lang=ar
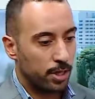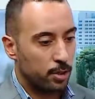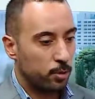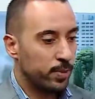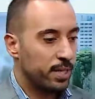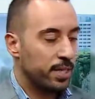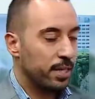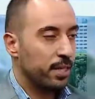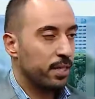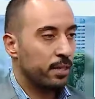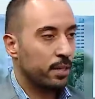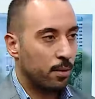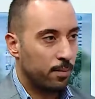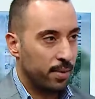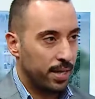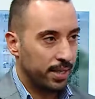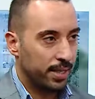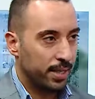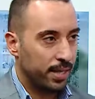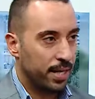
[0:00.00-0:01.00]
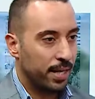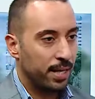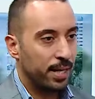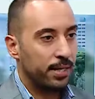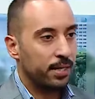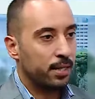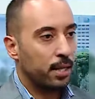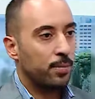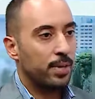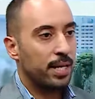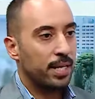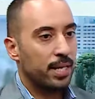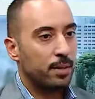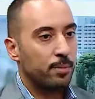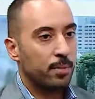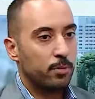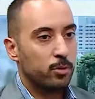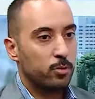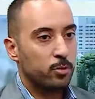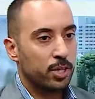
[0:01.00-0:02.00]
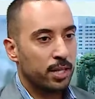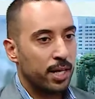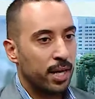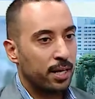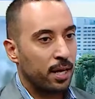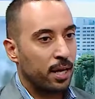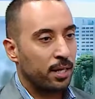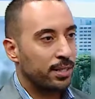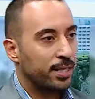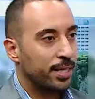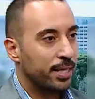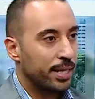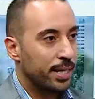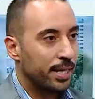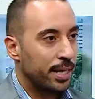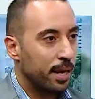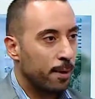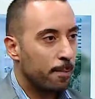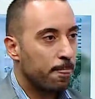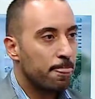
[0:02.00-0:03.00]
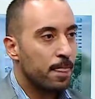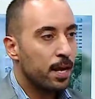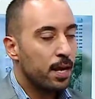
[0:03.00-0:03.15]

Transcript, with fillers: انه بدي نظام اكل هلا نظام الاكل ما بزبط انا اعطيك اياه